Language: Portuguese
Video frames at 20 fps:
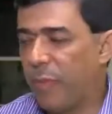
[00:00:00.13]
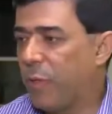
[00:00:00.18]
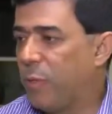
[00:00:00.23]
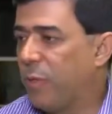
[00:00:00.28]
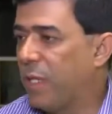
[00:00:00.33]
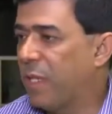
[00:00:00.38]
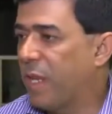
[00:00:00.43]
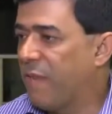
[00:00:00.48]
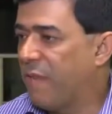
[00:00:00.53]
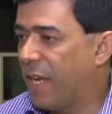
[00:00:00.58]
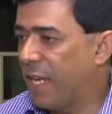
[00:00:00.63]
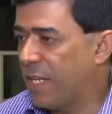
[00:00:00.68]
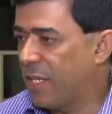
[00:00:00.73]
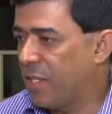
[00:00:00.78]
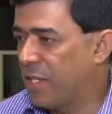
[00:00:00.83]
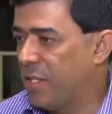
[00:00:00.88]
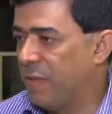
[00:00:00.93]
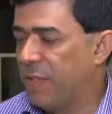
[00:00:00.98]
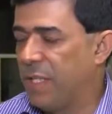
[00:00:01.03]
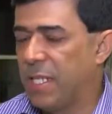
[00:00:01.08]
A prefeitura tem
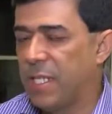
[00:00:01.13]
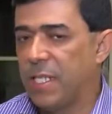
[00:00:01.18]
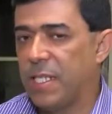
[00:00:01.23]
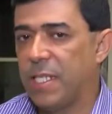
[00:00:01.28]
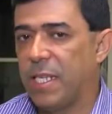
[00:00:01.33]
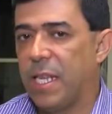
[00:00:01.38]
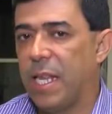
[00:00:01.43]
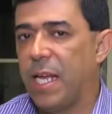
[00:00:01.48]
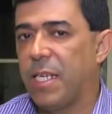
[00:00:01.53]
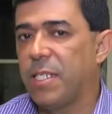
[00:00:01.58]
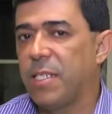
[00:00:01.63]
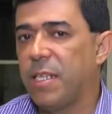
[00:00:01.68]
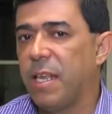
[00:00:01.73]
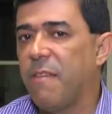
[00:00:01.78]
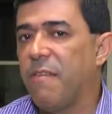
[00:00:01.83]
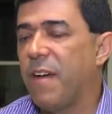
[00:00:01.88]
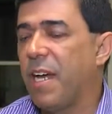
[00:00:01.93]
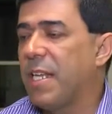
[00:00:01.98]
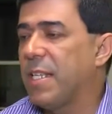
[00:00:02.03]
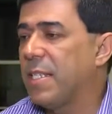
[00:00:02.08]
várias dívidas na cidade,
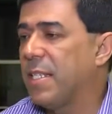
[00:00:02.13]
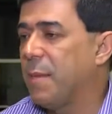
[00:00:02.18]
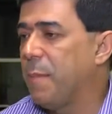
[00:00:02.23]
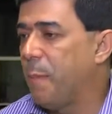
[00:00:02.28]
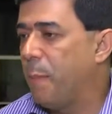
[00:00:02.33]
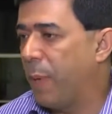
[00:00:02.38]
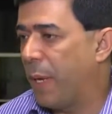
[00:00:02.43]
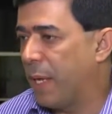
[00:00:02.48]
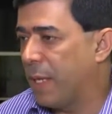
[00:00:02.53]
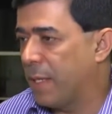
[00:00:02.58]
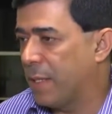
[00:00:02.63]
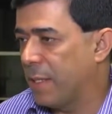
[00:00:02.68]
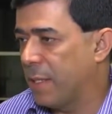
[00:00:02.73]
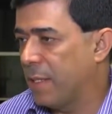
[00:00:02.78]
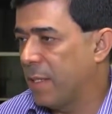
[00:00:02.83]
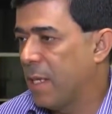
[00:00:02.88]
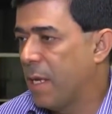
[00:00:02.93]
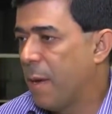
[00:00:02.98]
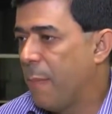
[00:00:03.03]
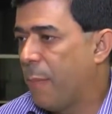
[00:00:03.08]
tem várias
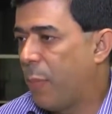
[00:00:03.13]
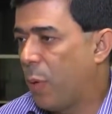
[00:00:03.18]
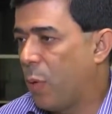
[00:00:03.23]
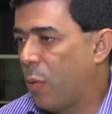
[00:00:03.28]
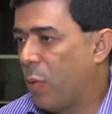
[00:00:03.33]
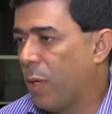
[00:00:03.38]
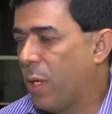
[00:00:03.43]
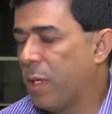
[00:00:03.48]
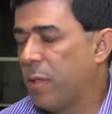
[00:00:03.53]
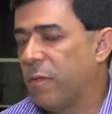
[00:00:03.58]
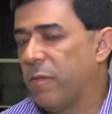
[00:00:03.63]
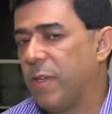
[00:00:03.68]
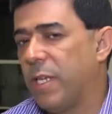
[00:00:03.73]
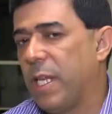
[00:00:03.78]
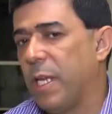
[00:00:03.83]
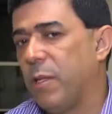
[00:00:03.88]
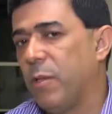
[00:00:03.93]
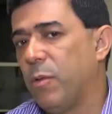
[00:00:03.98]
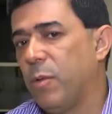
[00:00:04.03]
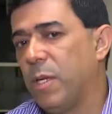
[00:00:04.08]
empresas procurando o
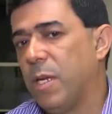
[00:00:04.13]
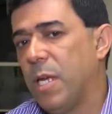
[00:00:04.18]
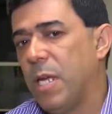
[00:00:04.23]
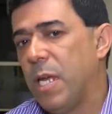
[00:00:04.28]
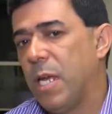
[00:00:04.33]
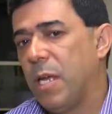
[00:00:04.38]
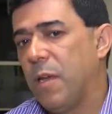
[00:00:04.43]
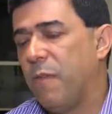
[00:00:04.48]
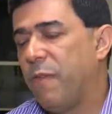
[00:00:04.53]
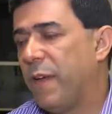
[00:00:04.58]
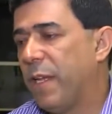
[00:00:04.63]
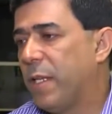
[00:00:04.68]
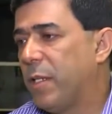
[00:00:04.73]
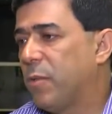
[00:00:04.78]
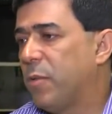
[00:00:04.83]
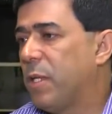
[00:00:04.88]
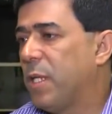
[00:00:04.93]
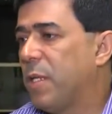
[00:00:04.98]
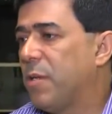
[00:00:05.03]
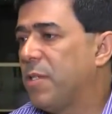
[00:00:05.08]
vereador e
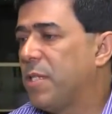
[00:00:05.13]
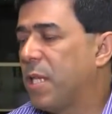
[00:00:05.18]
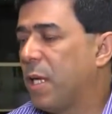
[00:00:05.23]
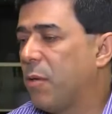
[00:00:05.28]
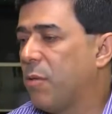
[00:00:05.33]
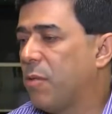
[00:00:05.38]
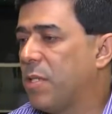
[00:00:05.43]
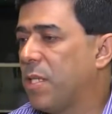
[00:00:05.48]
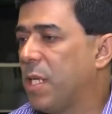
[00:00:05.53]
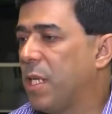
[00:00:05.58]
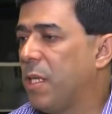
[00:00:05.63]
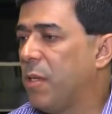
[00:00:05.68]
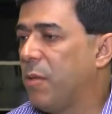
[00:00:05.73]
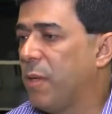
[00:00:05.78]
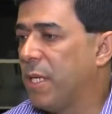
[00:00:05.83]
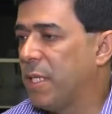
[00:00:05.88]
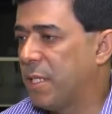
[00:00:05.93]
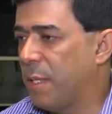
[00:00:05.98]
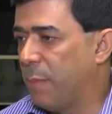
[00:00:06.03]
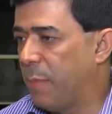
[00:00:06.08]
falando que não está
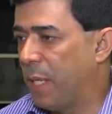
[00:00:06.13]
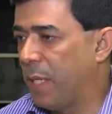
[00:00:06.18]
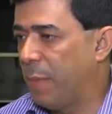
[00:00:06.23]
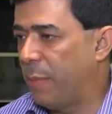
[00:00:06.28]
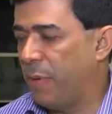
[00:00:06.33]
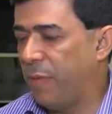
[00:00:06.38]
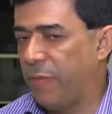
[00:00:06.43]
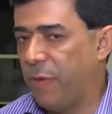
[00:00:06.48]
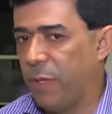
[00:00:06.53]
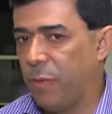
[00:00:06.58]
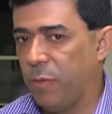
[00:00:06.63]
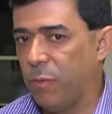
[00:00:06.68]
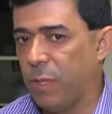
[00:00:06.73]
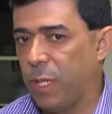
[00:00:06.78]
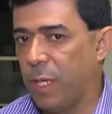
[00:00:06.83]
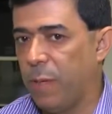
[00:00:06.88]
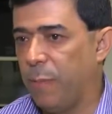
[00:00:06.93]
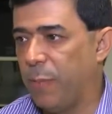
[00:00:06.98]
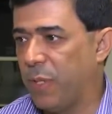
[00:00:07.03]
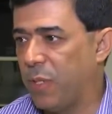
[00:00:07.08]
conseguindo receber da
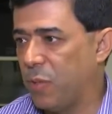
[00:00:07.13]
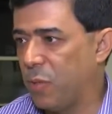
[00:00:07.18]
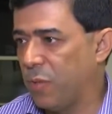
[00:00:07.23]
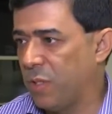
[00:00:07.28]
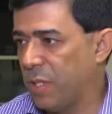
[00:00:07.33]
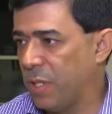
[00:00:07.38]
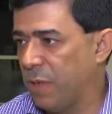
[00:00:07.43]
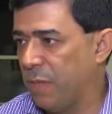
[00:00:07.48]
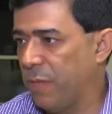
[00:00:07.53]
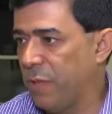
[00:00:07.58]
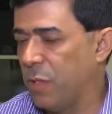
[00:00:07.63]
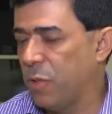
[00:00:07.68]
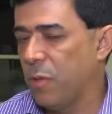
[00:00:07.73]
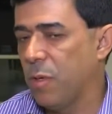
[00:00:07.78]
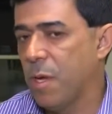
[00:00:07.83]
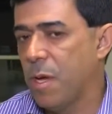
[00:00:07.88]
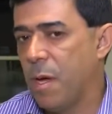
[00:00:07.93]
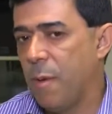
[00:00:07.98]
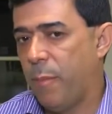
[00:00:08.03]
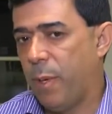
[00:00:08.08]
prefeitura, que prestou
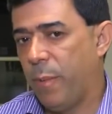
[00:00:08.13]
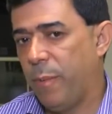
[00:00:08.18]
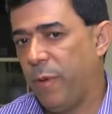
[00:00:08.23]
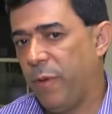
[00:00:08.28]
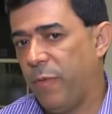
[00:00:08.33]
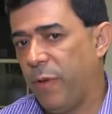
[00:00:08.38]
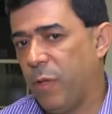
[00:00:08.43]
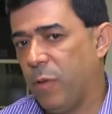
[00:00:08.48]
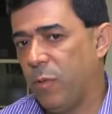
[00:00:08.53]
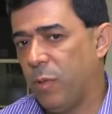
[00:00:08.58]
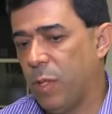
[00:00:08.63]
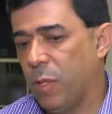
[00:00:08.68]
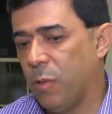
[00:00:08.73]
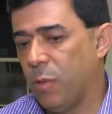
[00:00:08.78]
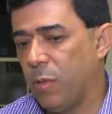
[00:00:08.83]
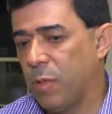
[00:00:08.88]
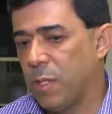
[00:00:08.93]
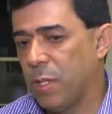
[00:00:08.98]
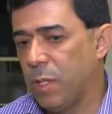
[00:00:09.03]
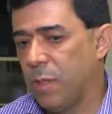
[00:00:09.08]
serviço para a prefeitura e
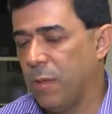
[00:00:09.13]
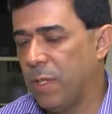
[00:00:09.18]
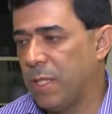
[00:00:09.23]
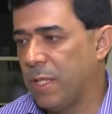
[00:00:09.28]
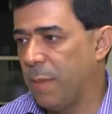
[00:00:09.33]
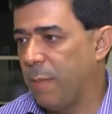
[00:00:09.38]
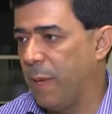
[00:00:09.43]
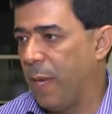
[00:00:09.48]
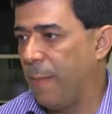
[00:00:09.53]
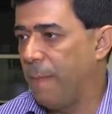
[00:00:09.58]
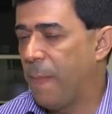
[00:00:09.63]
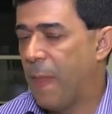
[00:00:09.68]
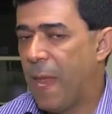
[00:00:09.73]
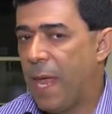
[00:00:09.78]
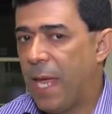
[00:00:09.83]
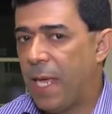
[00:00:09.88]
não conseguiu receber.